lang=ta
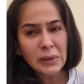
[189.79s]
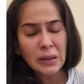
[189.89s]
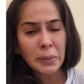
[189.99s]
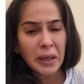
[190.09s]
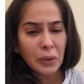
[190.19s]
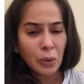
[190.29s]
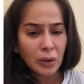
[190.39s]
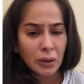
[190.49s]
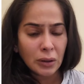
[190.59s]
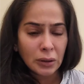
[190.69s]
இந்த மாதிரி
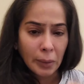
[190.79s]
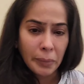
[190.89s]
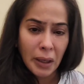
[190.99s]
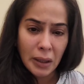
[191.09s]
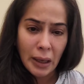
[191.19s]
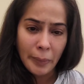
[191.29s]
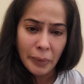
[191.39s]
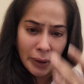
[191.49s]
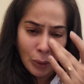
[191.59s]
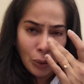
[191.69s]
ஒரு தப்பான
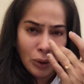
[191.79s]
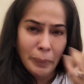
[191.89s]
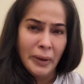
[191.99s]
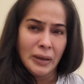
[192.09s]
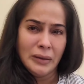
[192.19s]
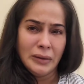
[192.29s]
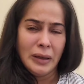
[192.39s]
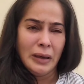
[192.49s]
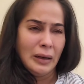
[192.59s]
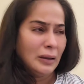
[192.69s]
ஆப் டவுன்லோட்
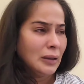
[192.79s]
பண்ணதுனால